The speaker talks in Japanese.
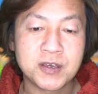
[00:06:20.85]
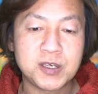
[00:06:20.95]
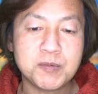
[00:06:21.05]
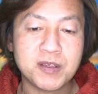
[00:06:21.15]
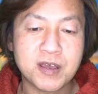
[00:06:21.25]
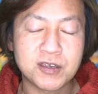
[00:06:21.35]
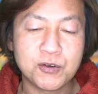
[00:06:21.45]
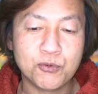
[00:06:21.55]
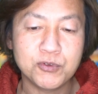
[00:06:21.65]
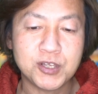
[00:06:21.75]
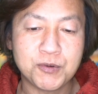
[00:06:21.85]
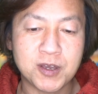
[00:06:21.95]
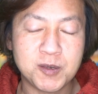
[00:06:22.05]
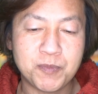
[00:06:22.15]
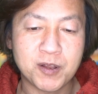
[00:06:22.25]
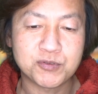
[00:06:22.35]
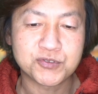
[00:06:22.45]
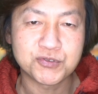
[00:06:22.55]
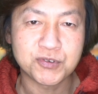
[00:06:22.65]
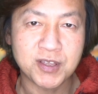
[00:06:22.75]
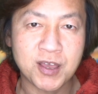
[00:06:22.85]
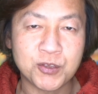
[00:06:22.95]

今ね、日本ではEパレ普通にね、